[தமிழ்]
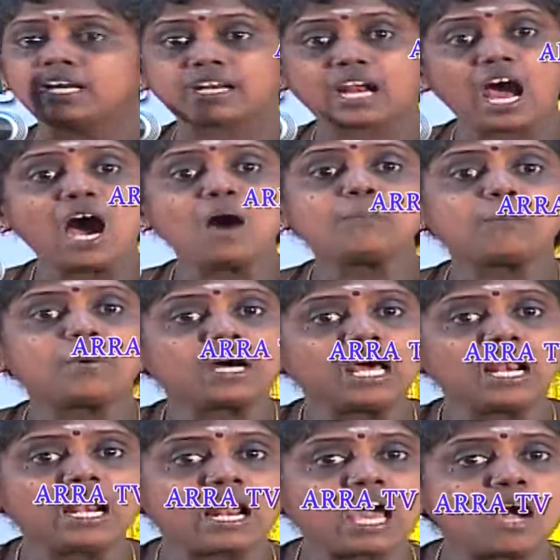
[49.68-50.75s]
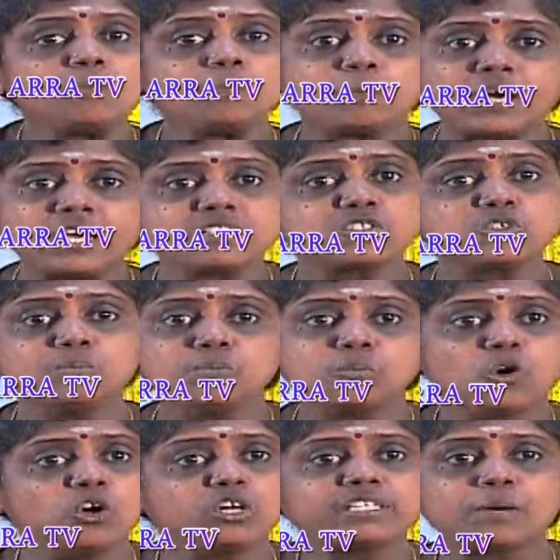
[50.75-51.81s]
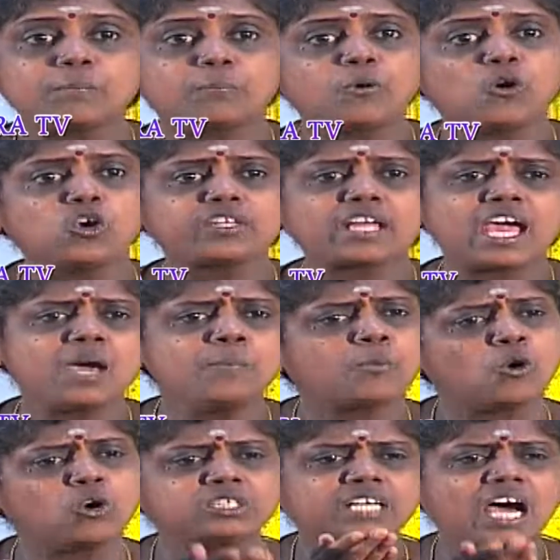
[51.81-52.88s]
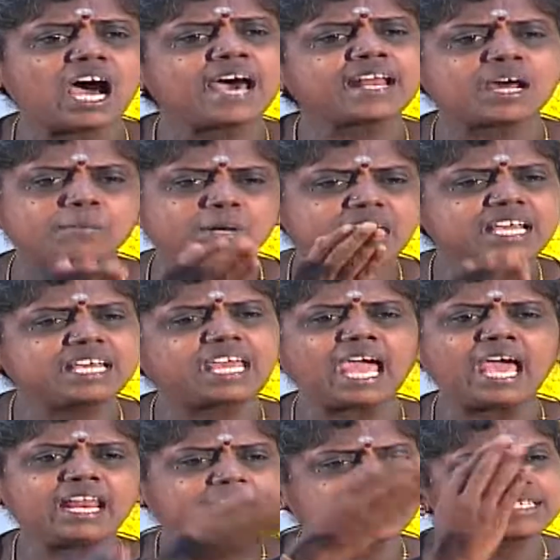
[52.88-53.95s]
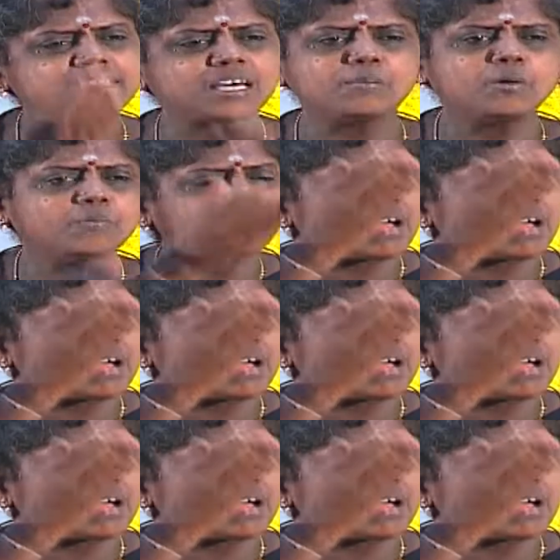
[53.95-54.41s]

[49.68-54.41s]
ராப்பகல் நாம் பேசும்போது எப்போதே போதார் அமளிக்கே நேசமும்